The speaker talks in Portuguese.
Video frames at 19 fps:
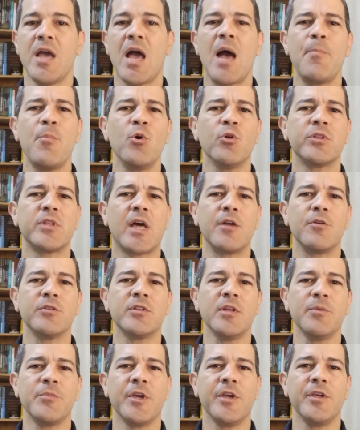apontaram
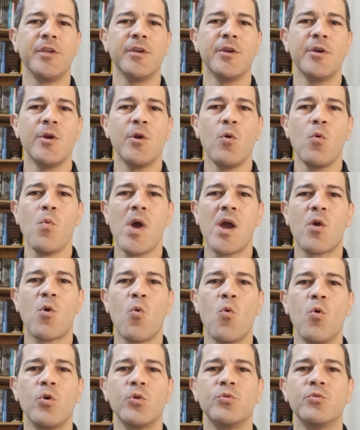também um
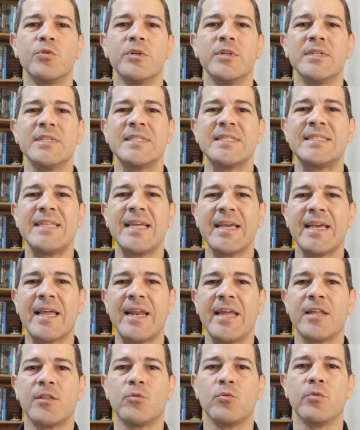acordo
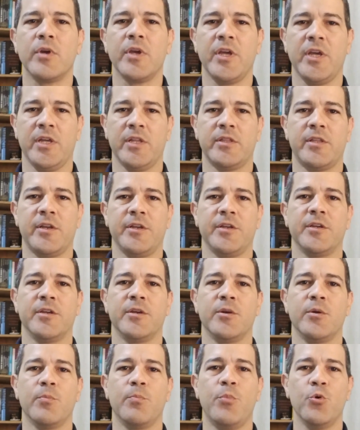secreto entre
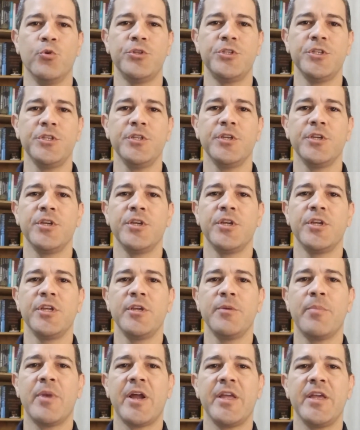Putin
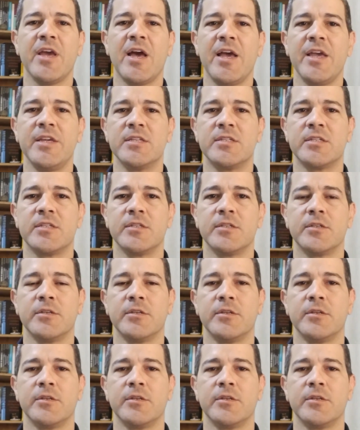Ibrahim Raisi.